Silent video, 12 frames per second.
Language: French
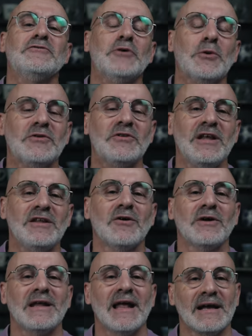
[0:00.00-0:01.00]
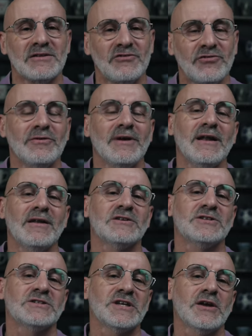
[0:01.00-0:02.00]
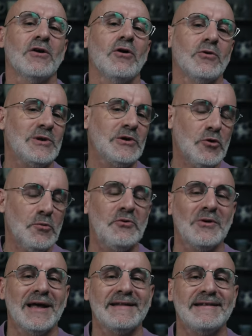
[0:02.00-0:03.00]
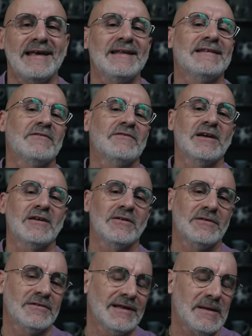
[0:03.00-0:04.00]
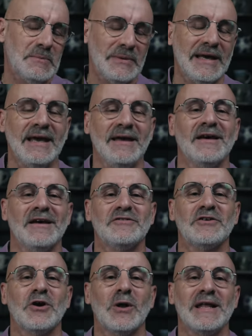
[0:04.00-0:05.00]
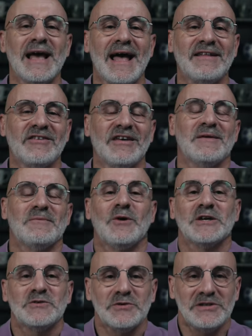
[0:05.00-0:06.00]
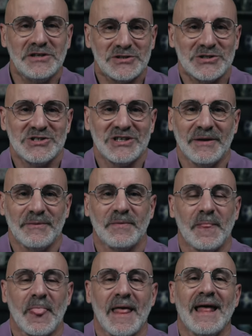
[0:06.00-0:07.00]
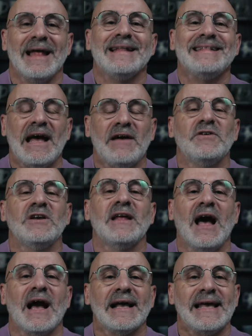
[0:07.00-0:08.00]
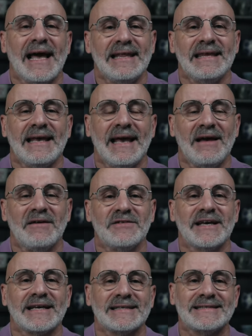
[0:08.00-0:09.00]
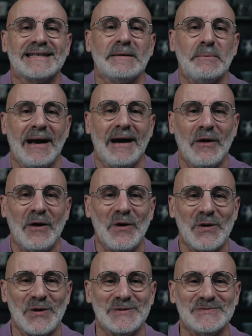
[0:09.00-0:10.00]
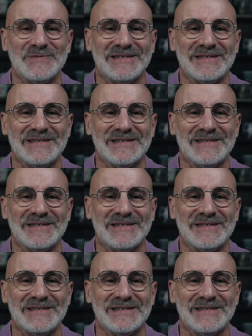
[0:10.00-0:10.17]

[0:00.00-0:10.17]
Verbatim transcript: D'autres disent non, il a tué le géant en lui coupant la tête avec l'épée de Goliath. Moi, je vous dis ceci. David a gagné avec ses paroles.